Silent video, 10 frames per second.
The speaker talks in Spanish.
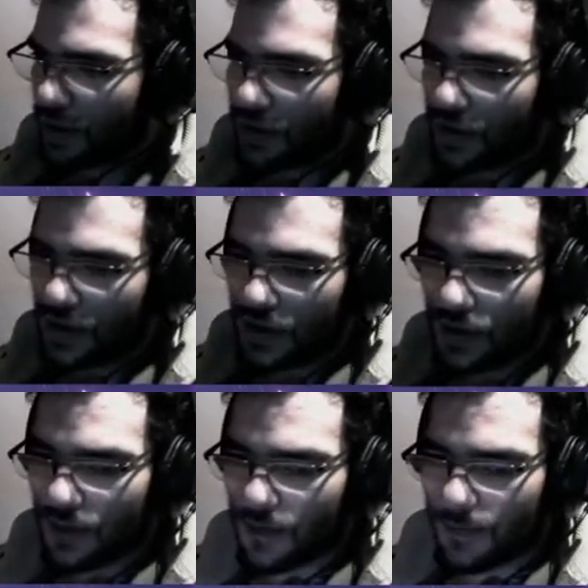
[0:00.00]
dieron
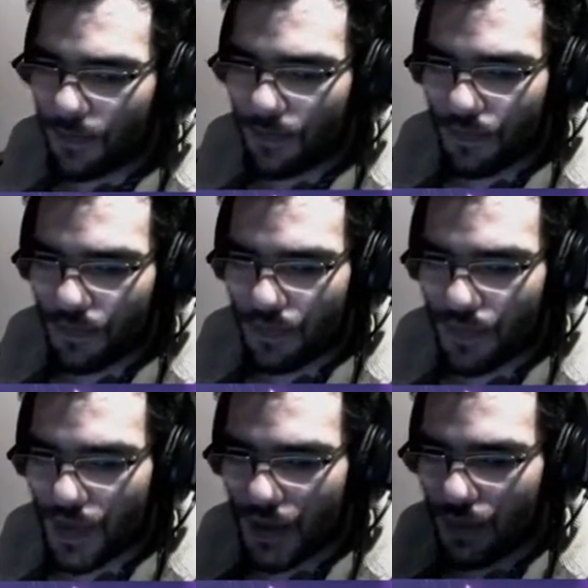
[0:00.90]
esto.
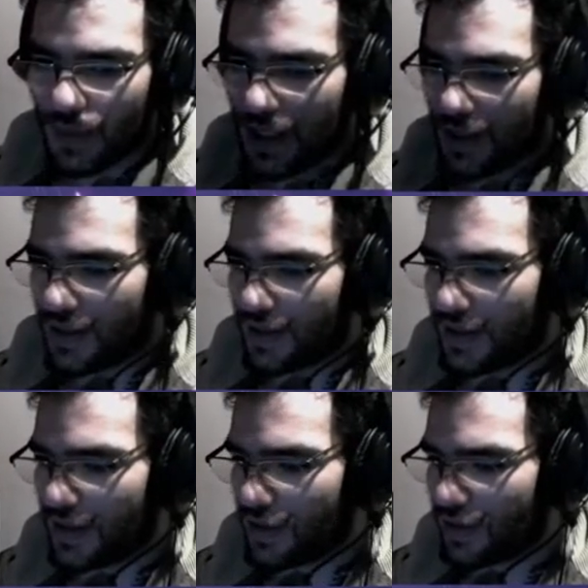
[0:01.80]
Mira,
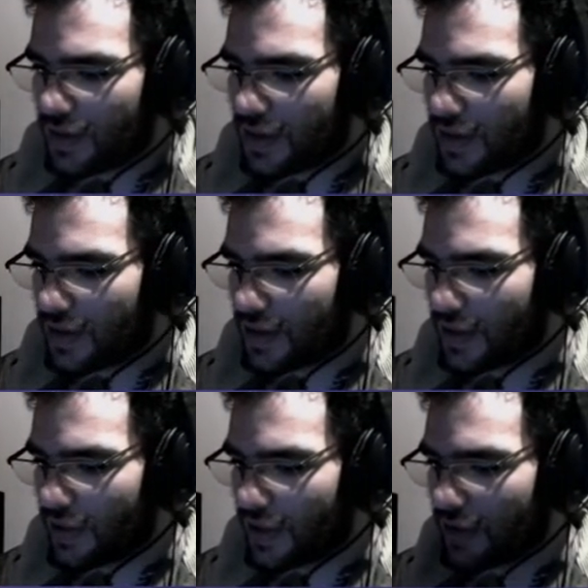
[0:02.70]
esto es
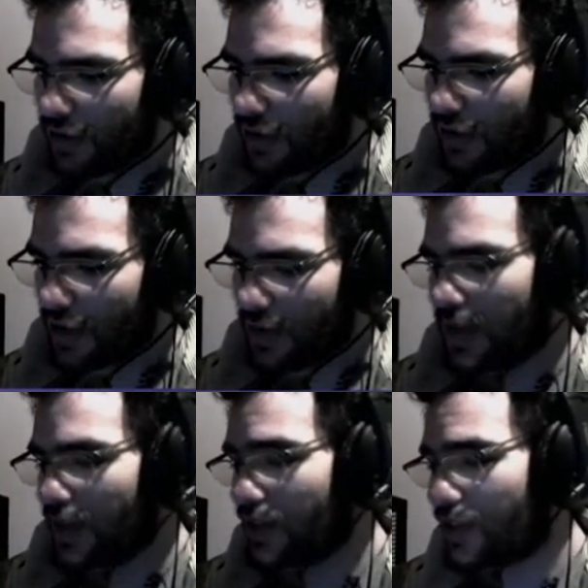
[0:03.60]
te lo dan todos los días.
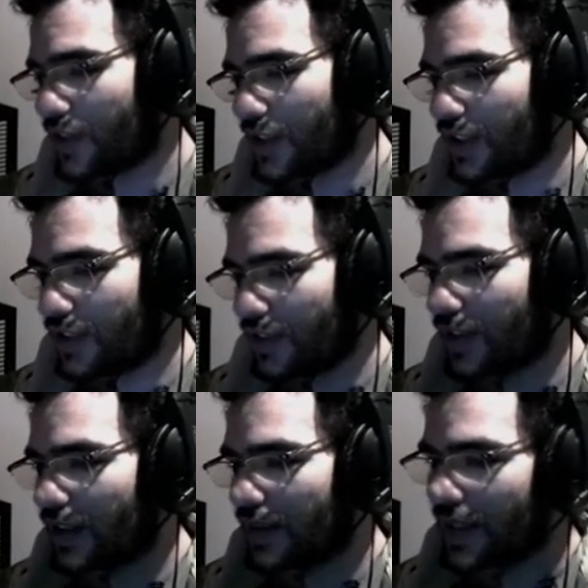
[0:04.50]
Me dieron orito,
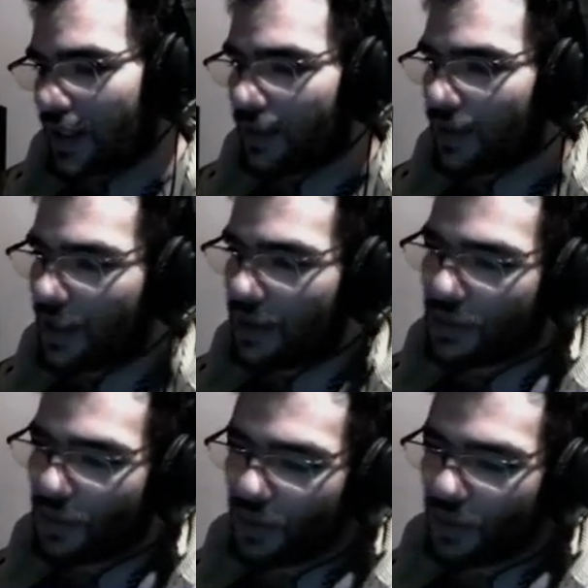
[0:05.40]
que la verdad me viene muy